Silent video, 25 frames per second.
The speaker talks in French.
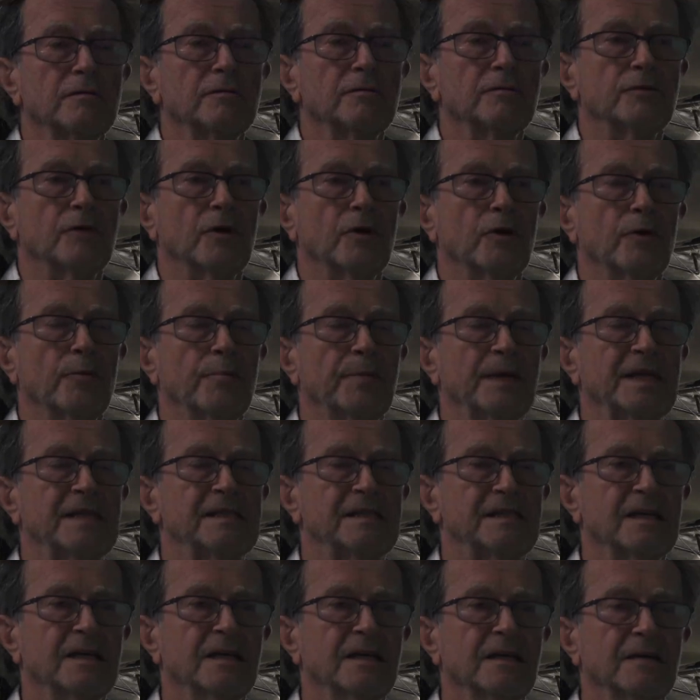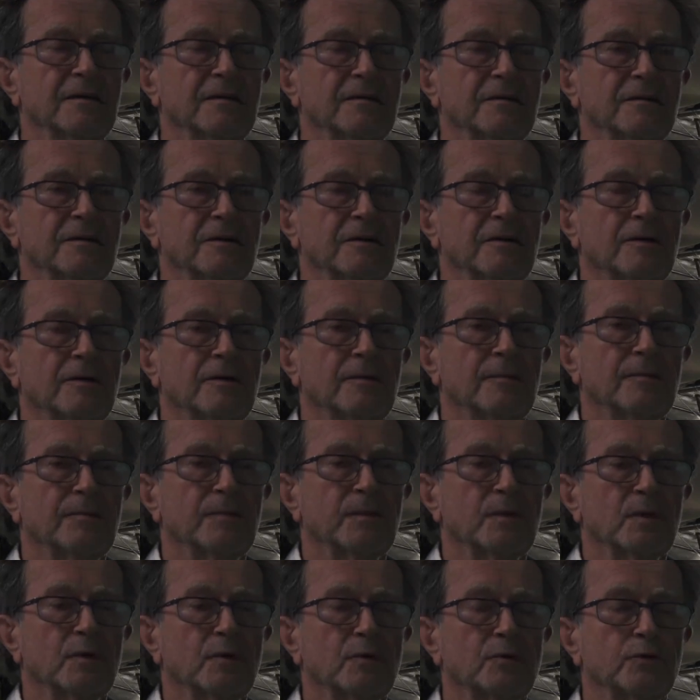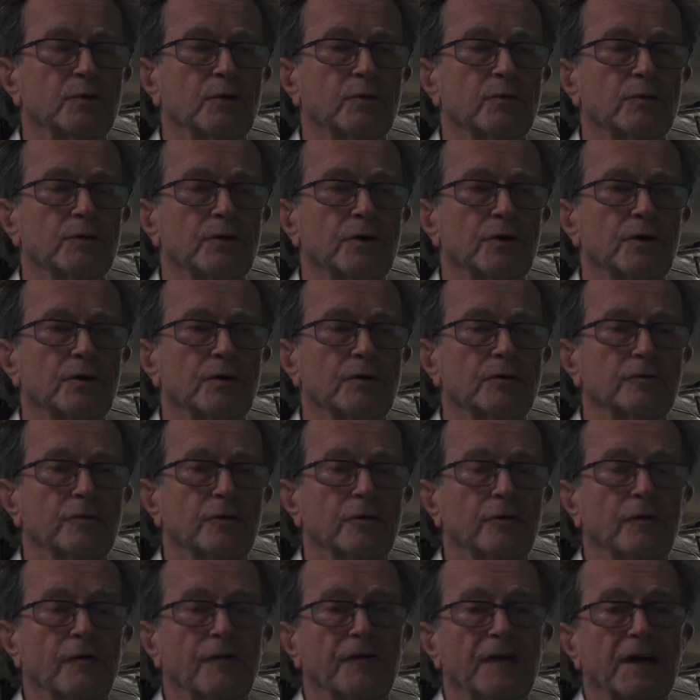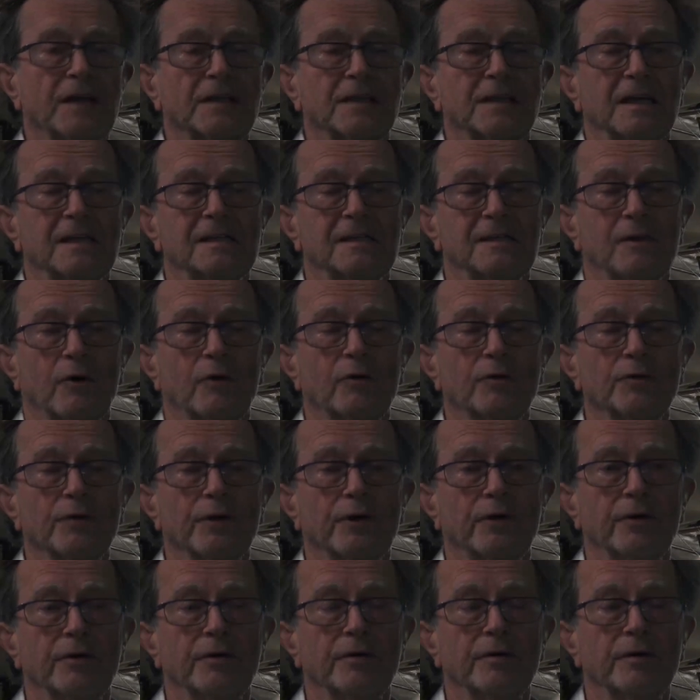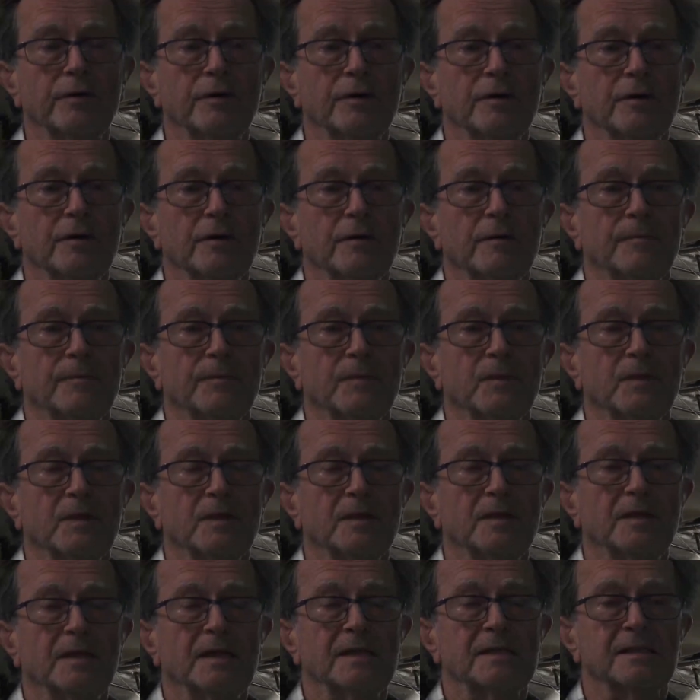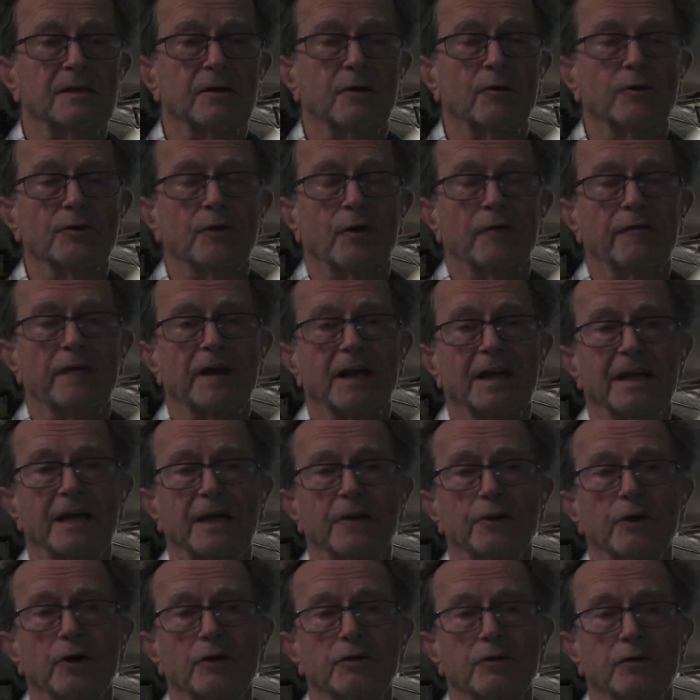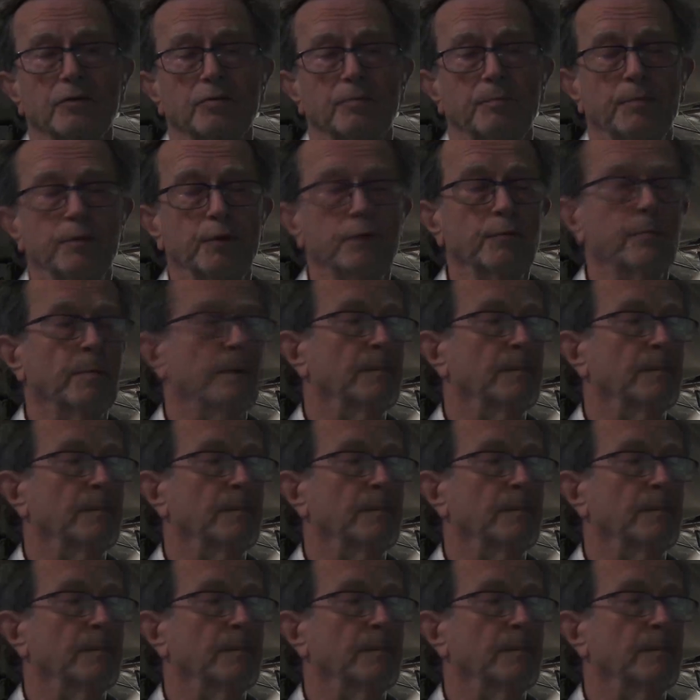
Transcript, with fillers: de le baisser donc euh, de le faire descendre, descendre vers, la note plus,